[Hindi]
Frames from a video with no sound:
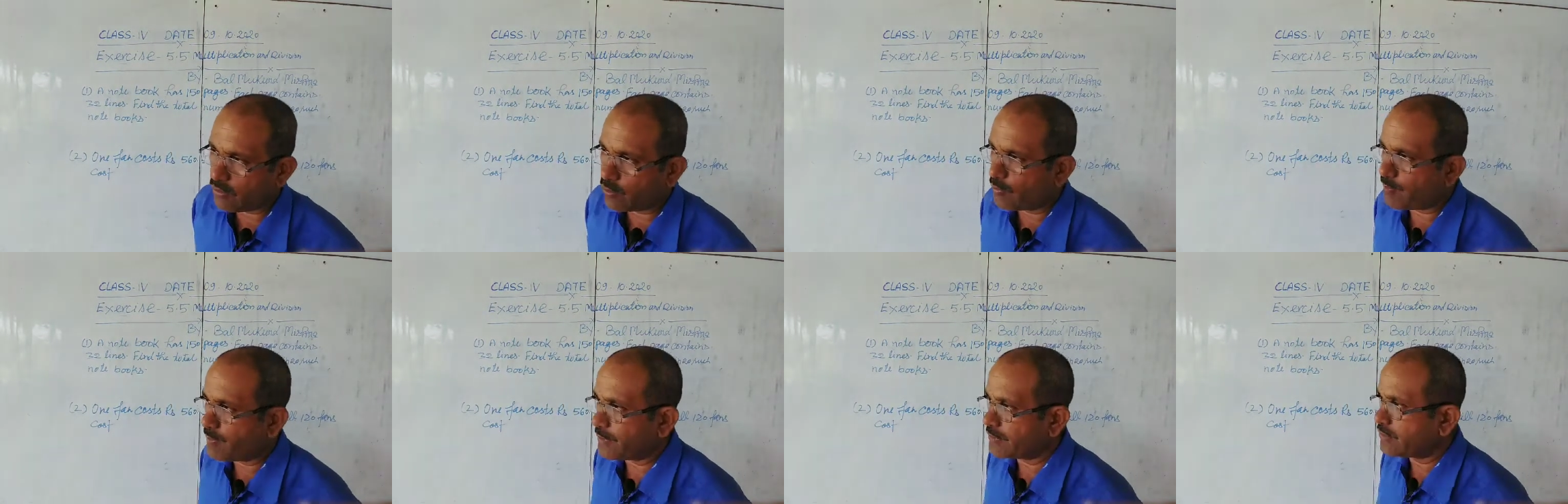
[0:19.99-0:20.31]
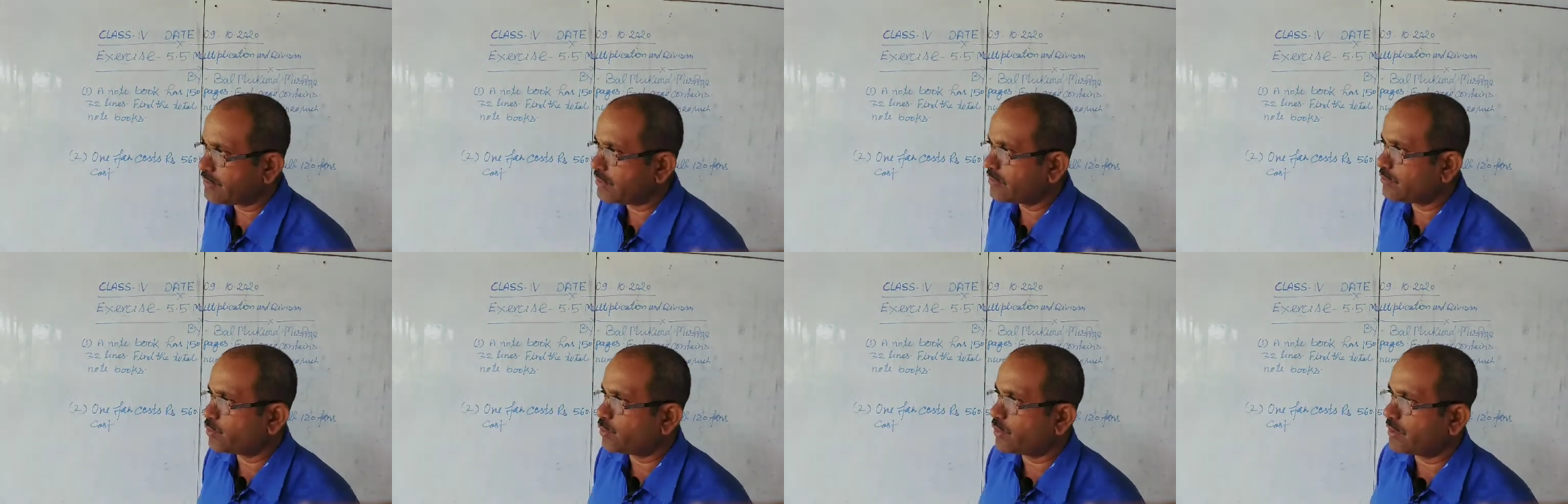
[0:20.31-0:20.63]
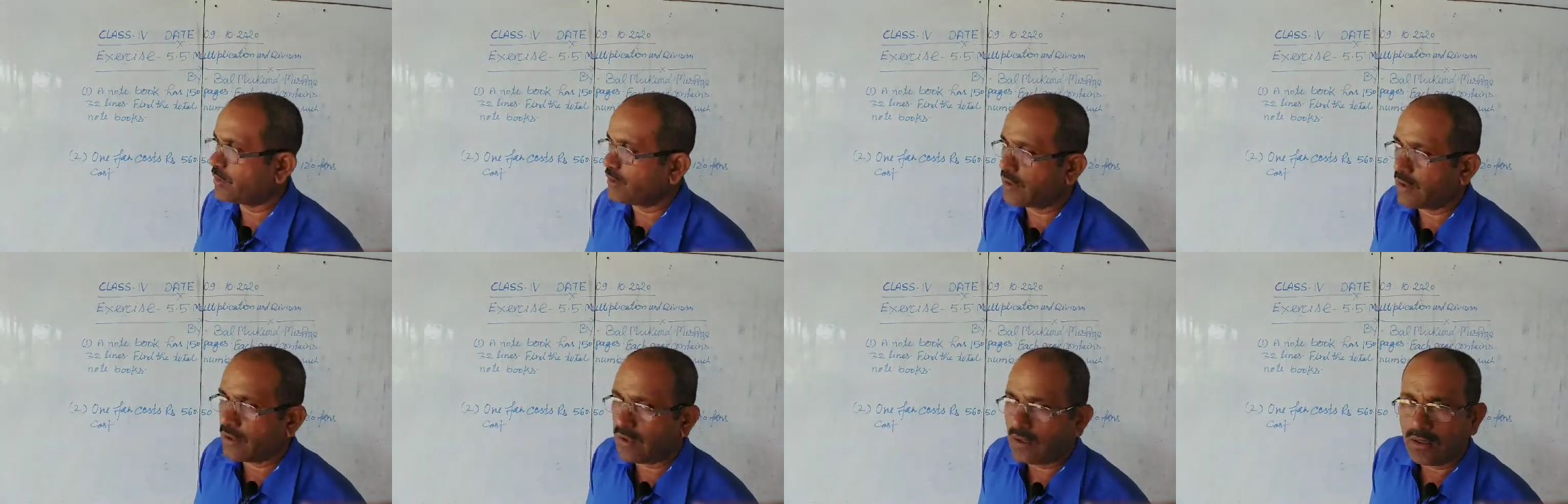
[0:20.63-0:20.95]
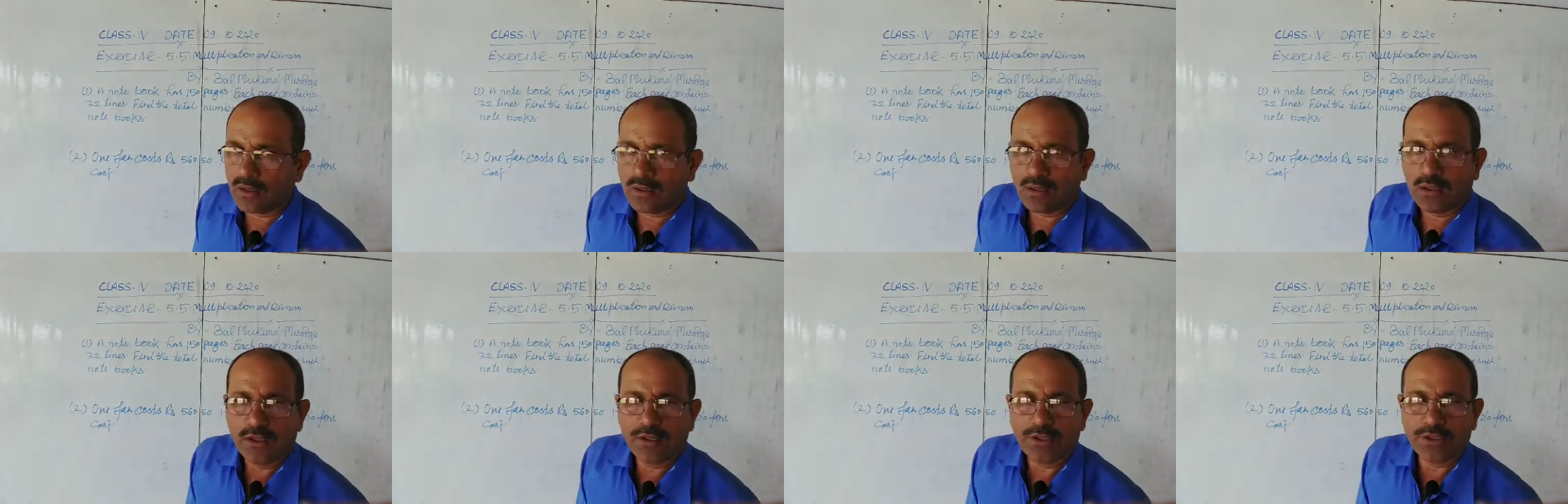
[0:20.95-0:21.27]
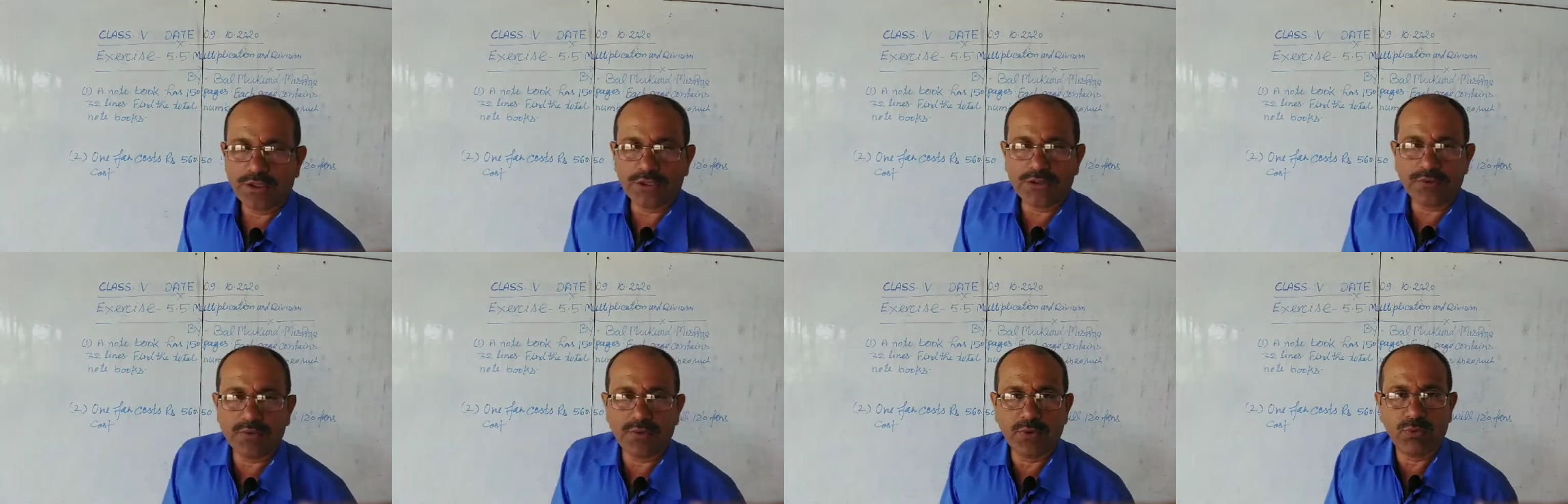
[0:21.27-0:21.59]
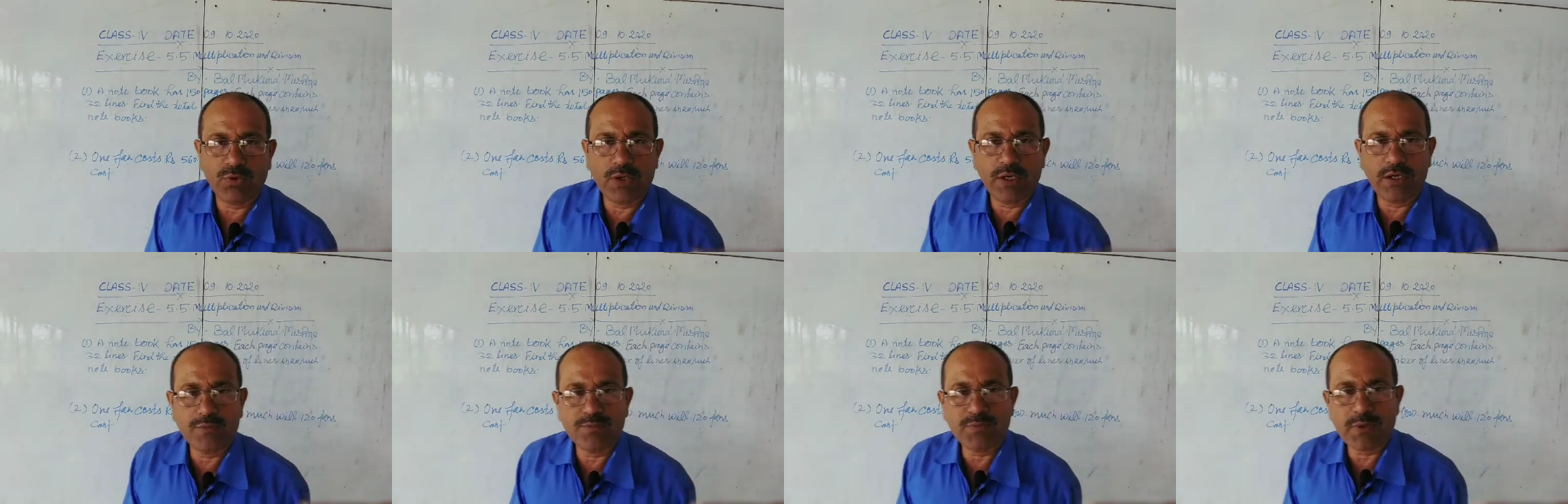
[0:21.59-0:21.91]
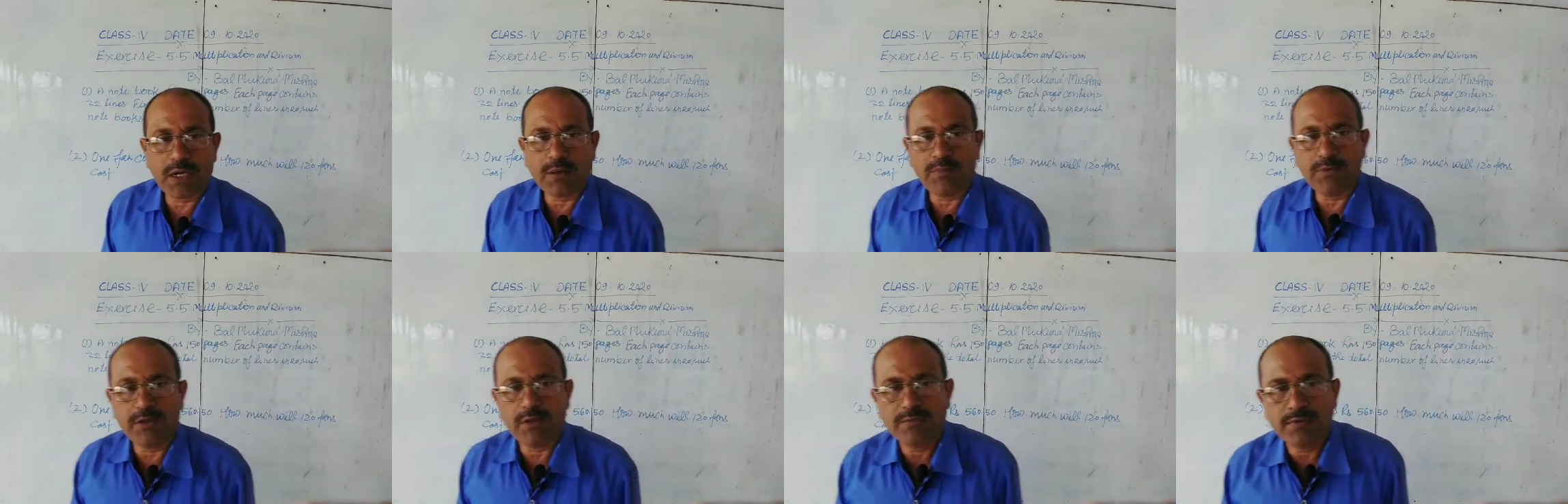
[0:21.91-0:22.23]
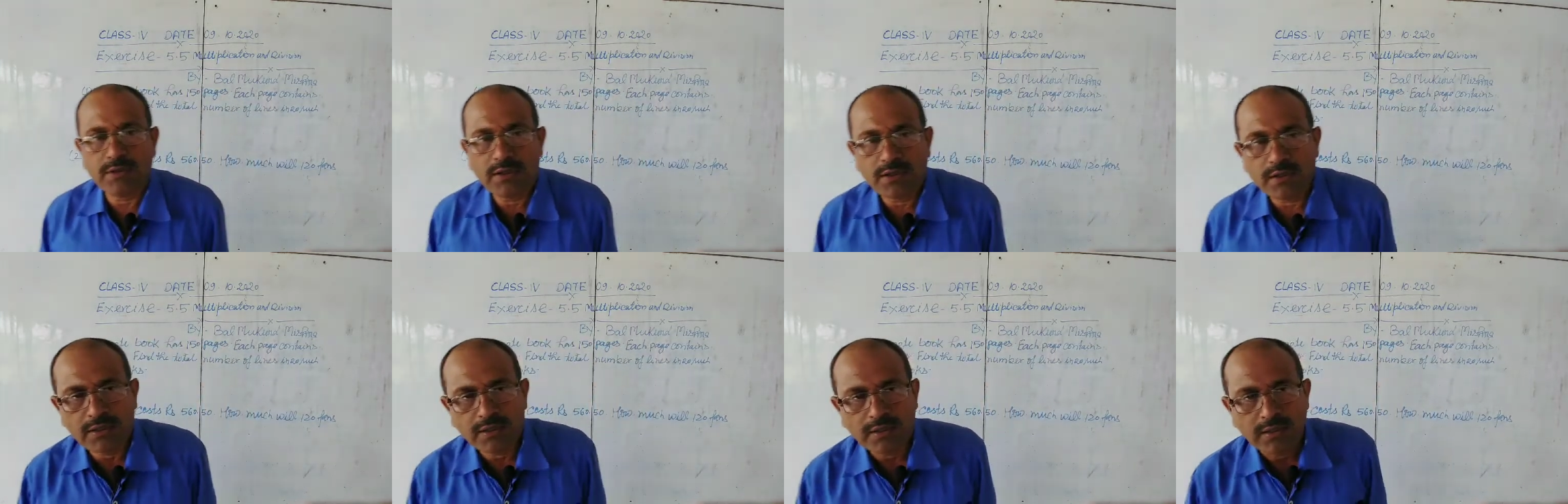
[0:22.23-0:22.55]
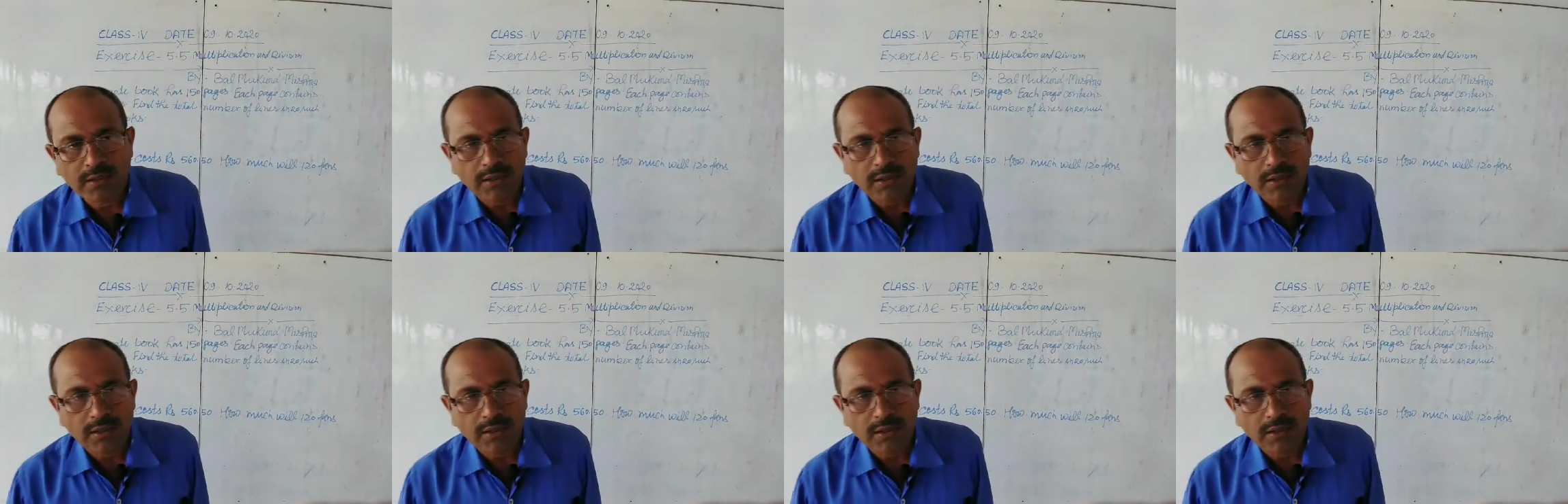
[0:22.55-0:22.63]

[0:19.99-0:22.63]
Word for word: उपस्थित हुए हैं इसमें वर्ड प्रॉब्लम है